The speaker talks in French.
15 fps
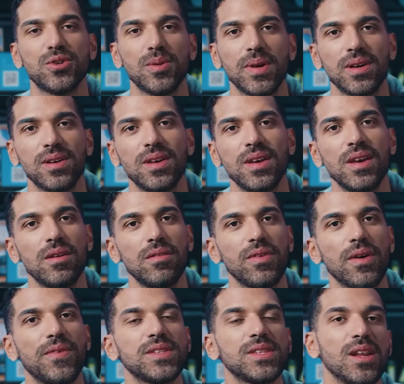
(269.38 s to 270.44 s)
chemin,
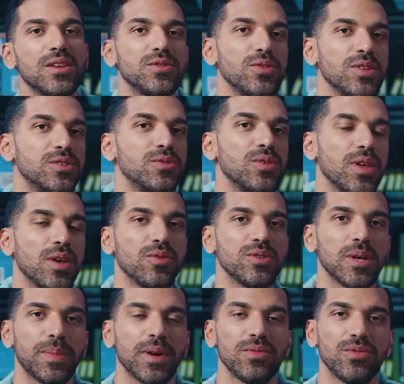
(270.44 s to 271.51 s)
faire face à la solitude et aux
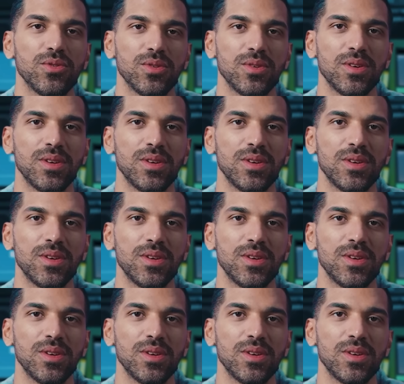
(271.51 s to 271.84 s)
imprévus.